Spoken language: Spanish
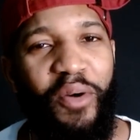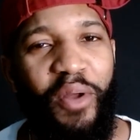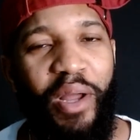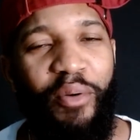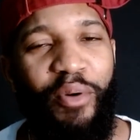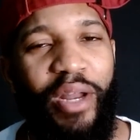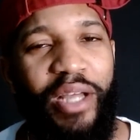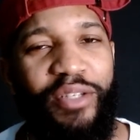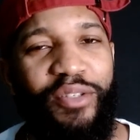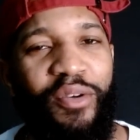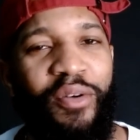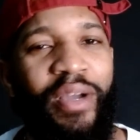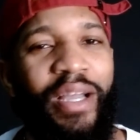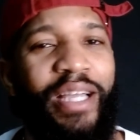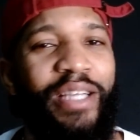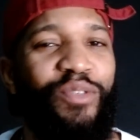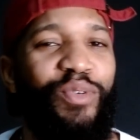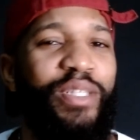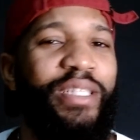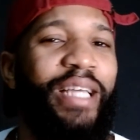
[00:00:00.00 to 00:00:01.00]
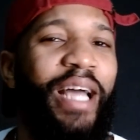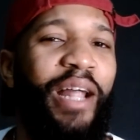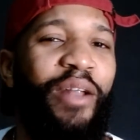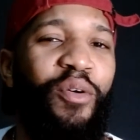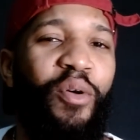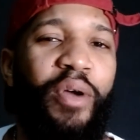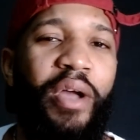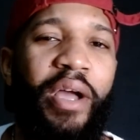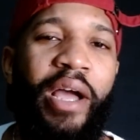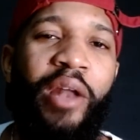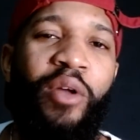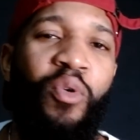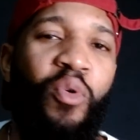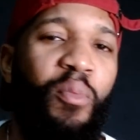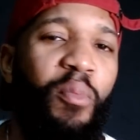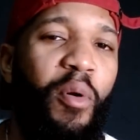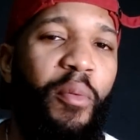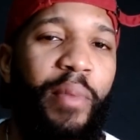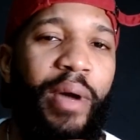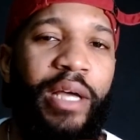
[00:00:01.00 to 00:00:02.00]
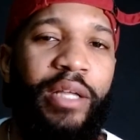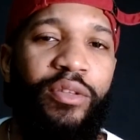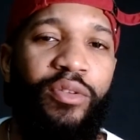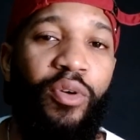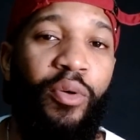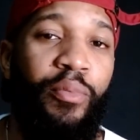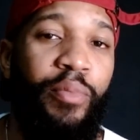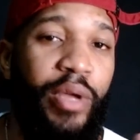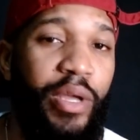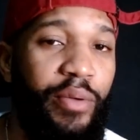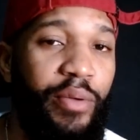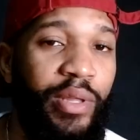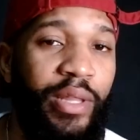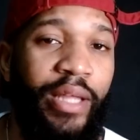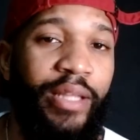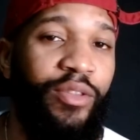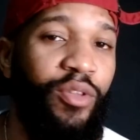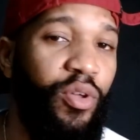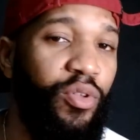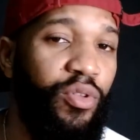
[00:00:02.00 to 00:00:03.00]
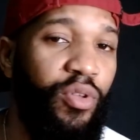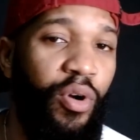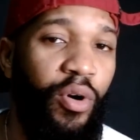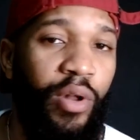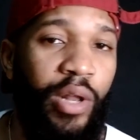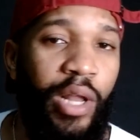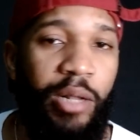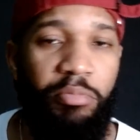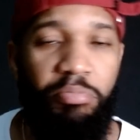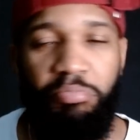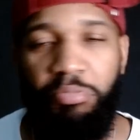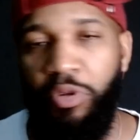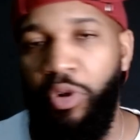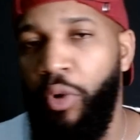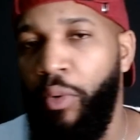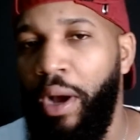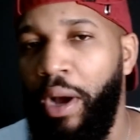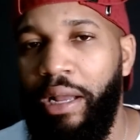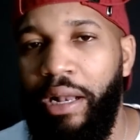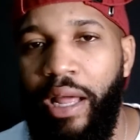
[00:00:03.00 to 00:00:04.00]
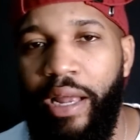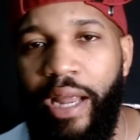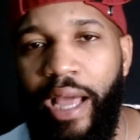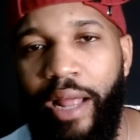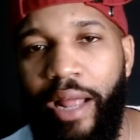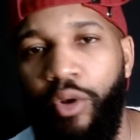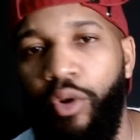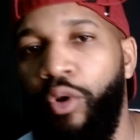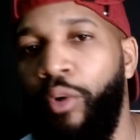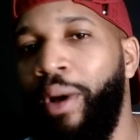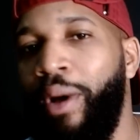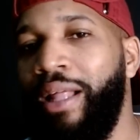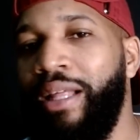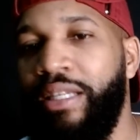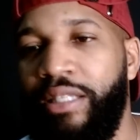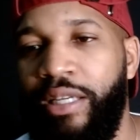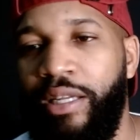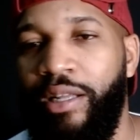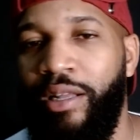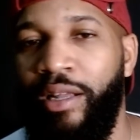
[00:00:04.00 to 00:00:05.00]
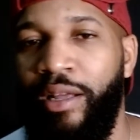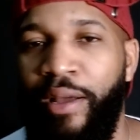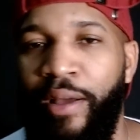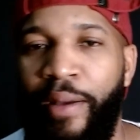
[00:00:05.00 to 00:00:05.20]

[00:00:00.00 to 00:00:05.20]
colaboración, eso es algo que en algún momento Vivi de Todd Dollar lo va a aclarar o lo va a decir